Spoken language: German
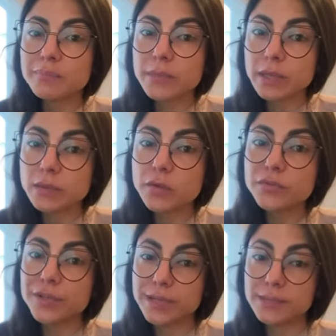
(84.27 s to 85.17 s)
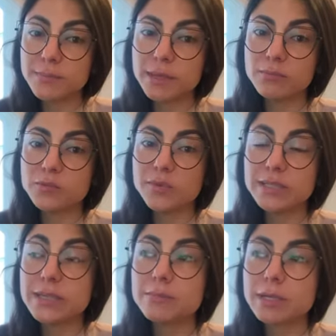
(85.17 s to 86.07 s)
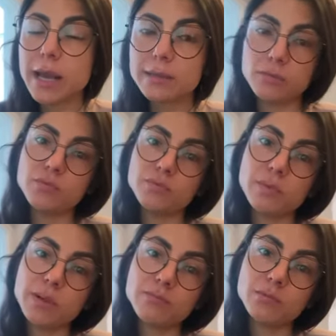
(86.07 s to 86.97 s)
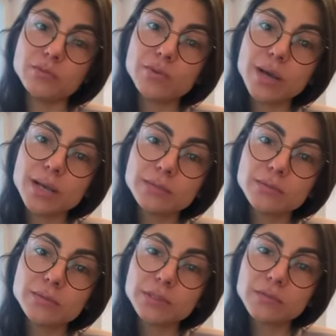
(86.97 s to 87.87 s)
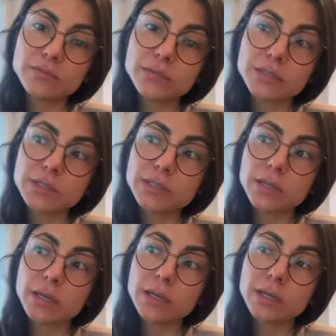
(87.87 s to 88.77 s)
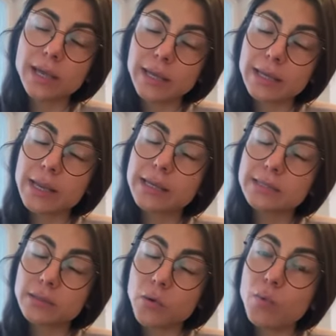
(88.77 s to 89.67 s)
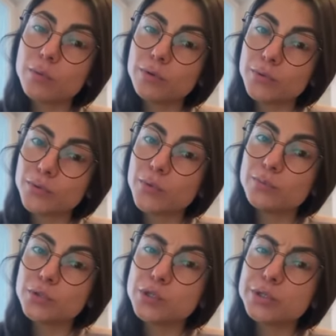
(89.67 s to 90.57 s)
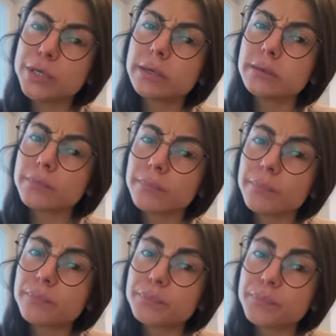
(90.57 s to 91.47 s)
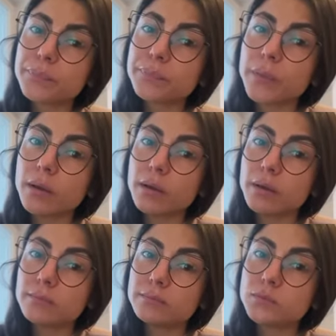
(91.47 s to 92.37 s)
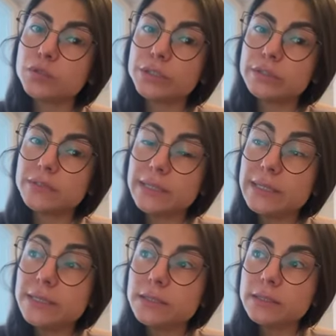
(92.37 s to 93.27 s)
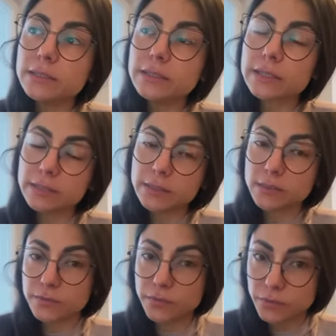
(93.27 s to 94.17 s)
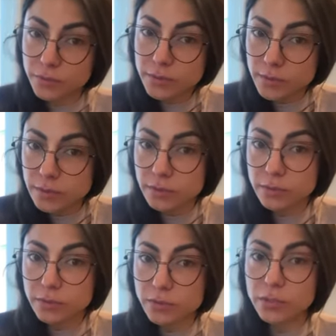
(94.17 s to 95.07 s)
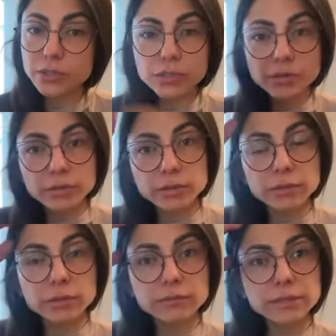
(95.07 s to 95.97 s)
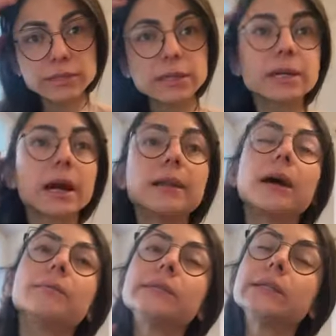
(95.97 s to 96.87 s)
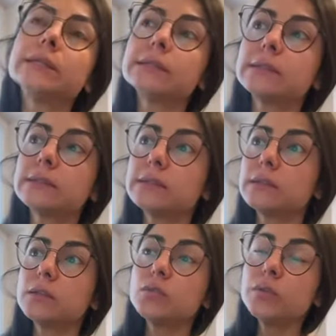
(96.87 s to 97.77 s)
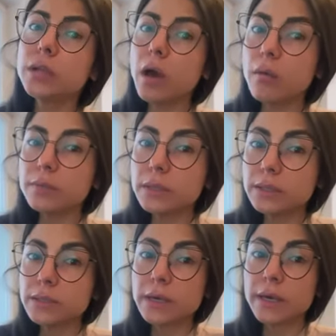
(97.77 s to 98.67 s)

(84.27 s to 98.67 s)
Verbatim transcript: ich öffne jetzt meinen Mund, weil ich habe keine Lust mehr, meinen Mund zu halten und ich finde, da gehen echt krumme und komische Dinge ähm, durch die Welt. Ich rede jetzt für uns äh, Deutsche, was hier gerade abgeht, das ist äh, unglaublich.